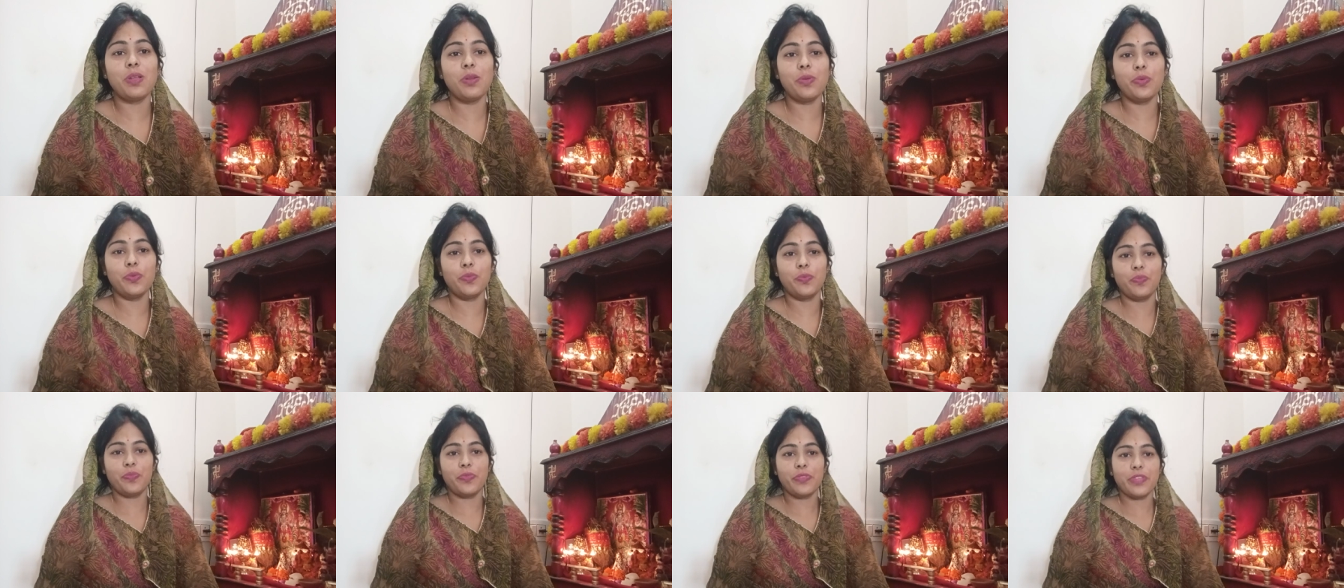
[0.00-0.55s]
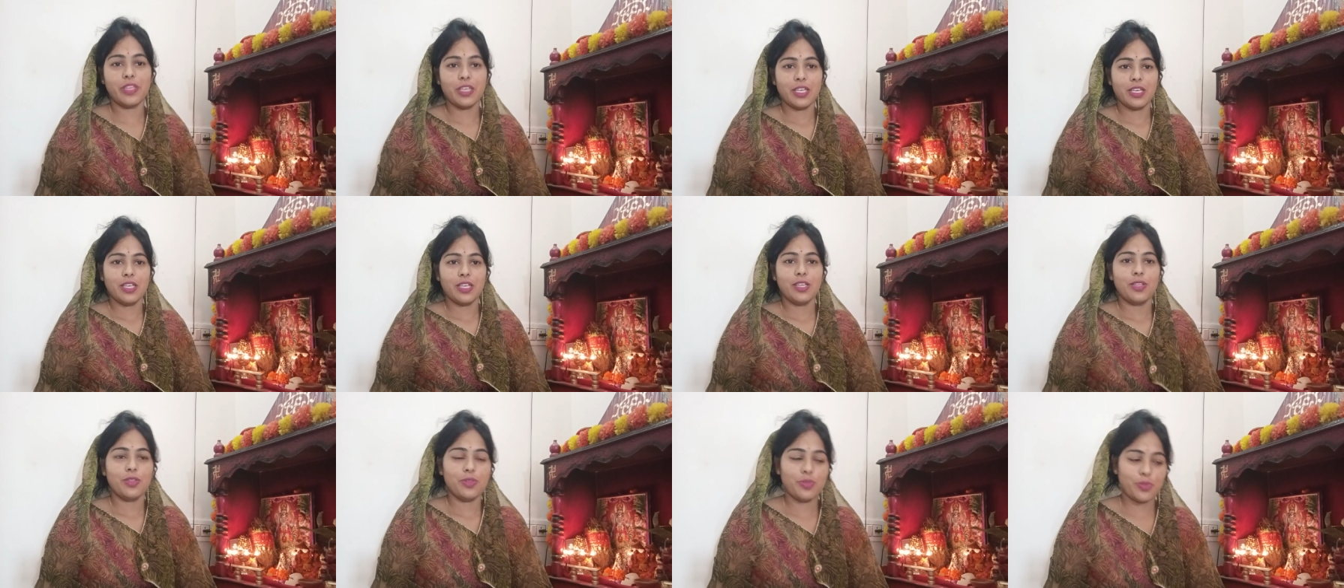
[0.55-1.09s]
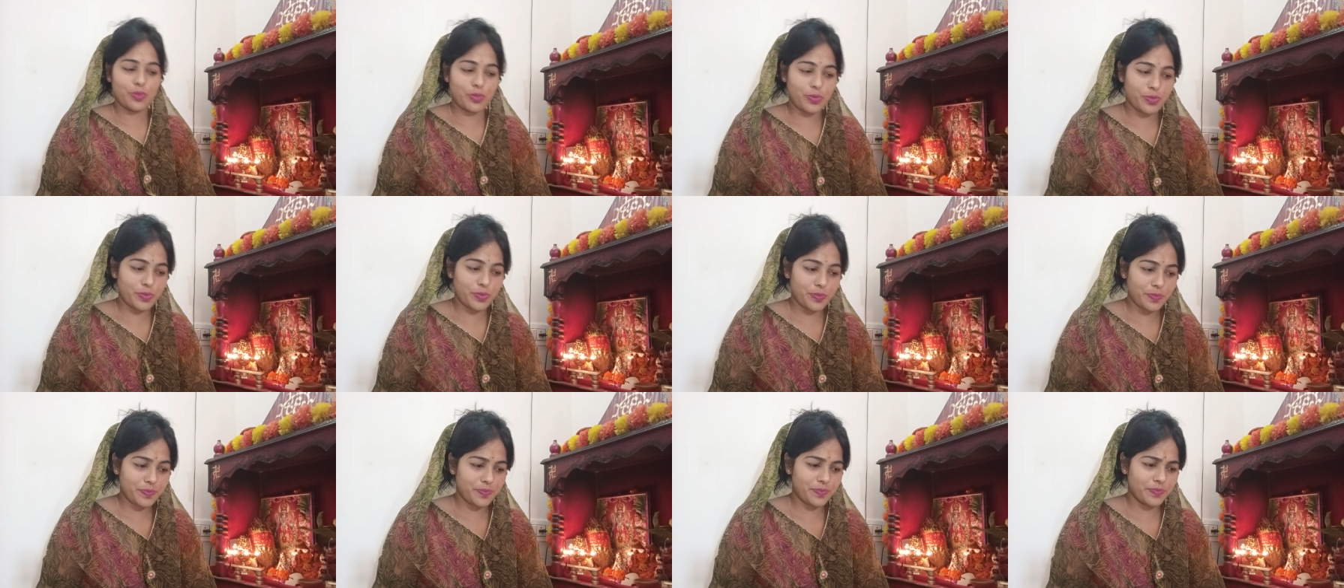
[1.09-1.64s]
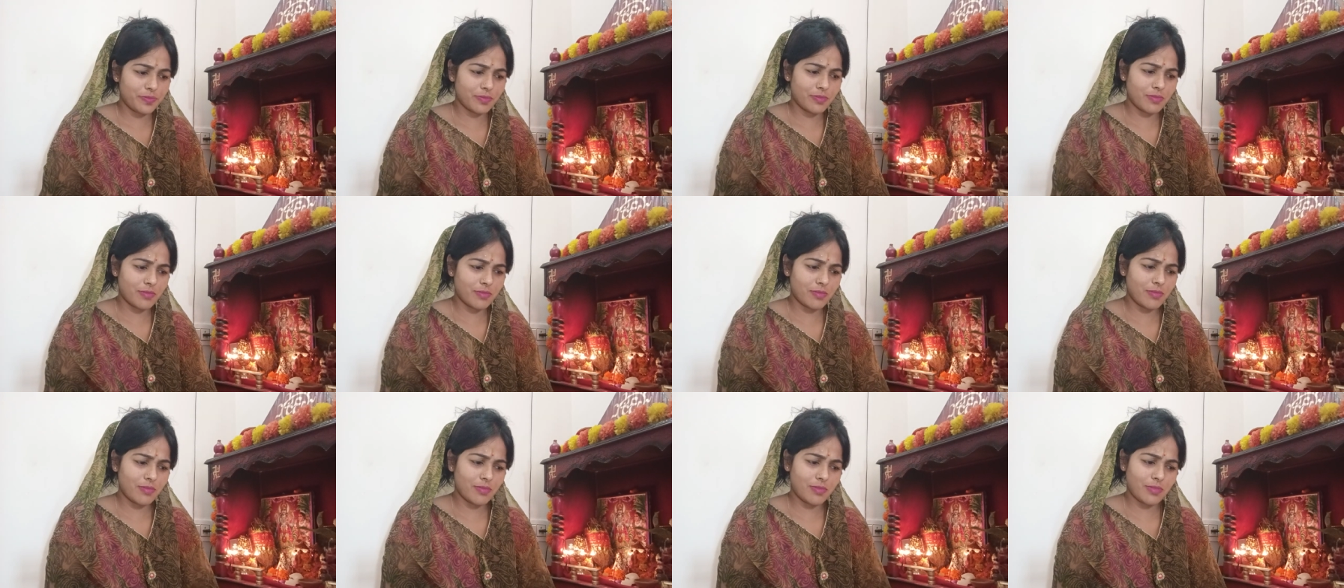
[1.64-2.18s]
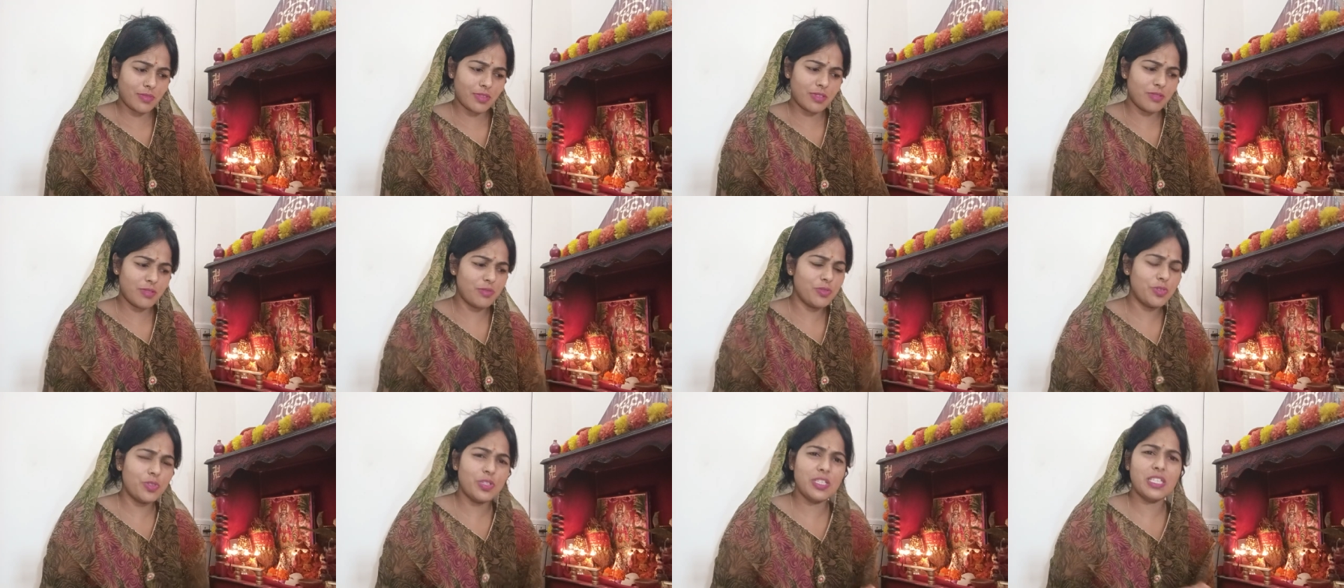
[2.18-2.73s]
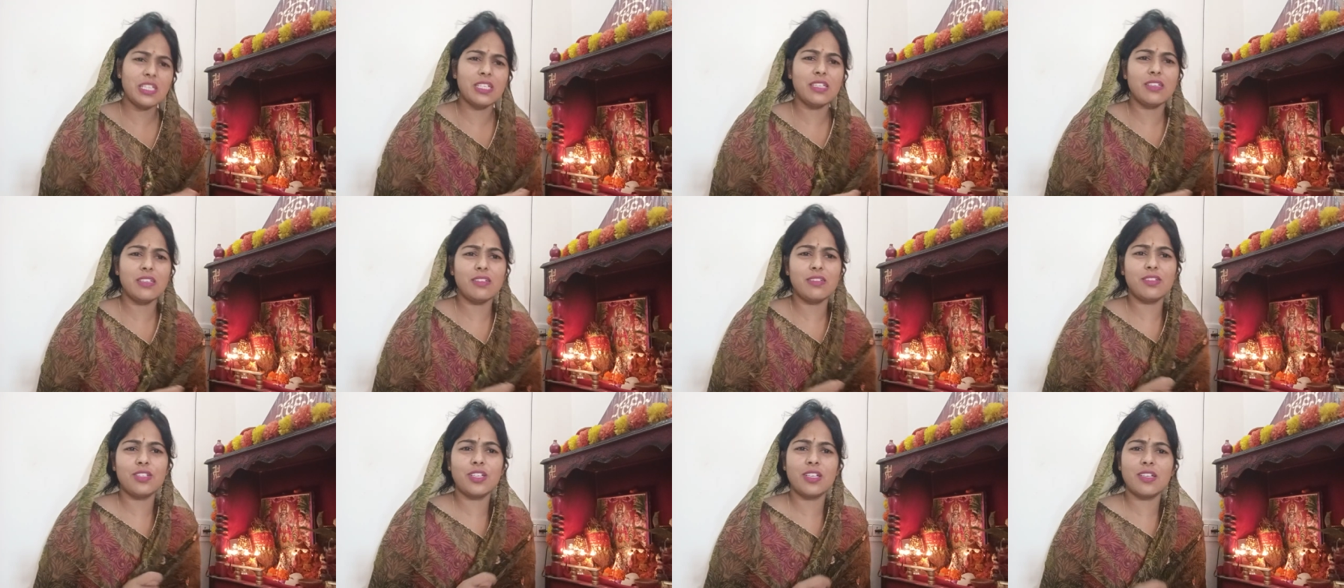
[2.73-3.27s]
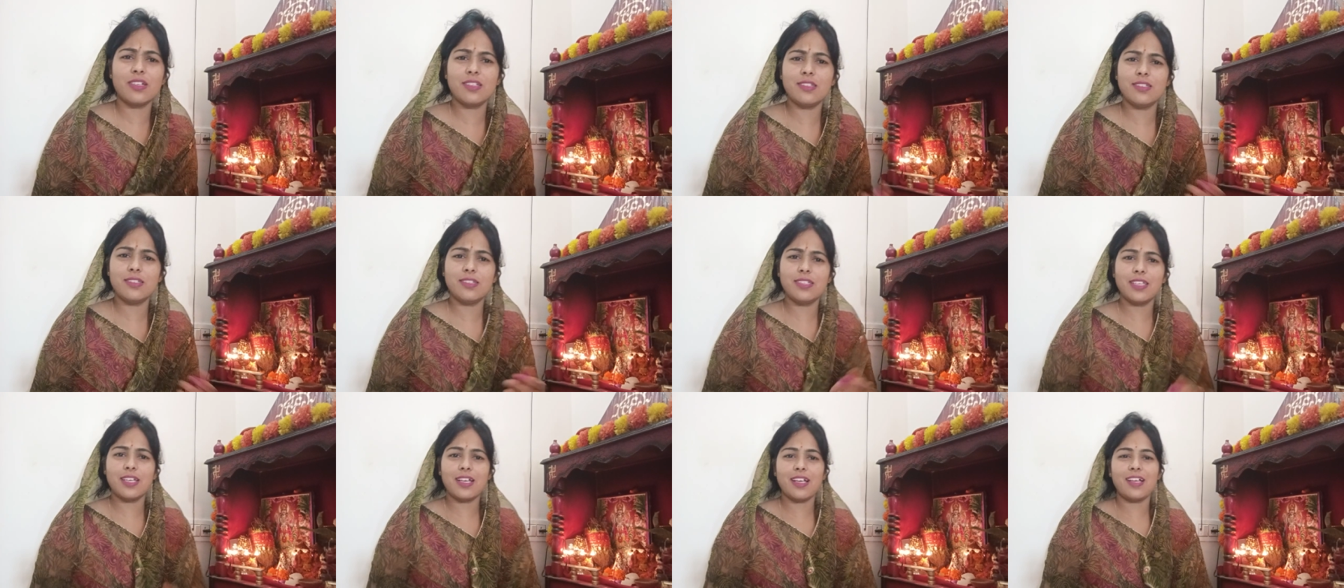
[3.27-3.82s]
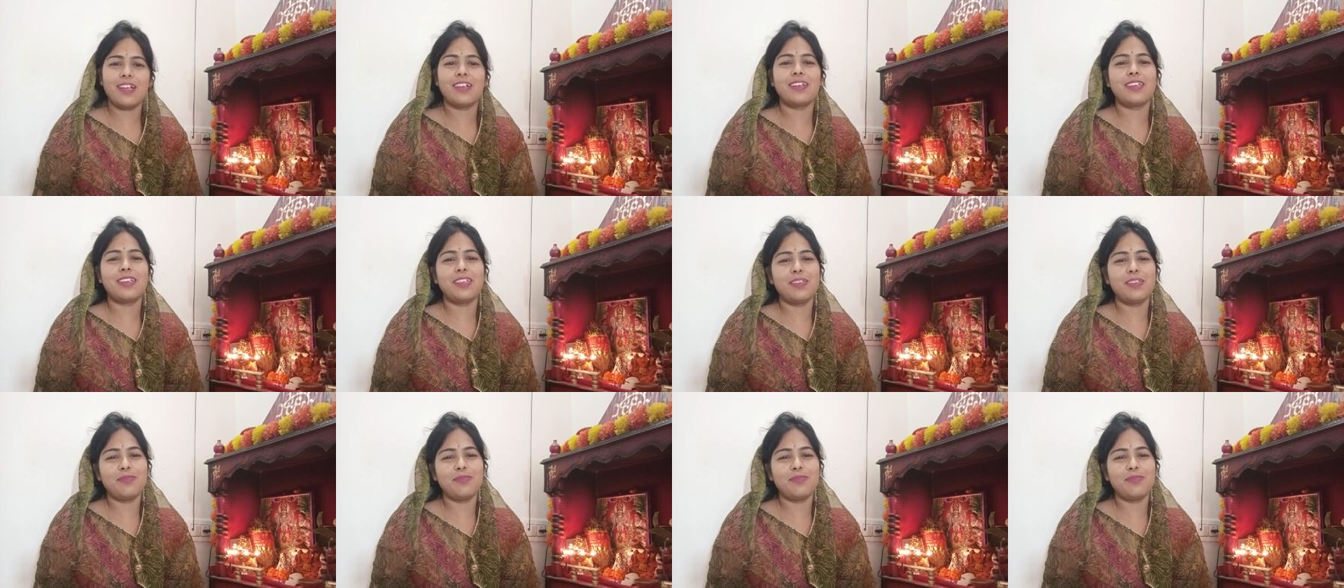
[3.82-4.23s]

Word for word: मिलूँ तो उन्होंने शंकर जी से कहा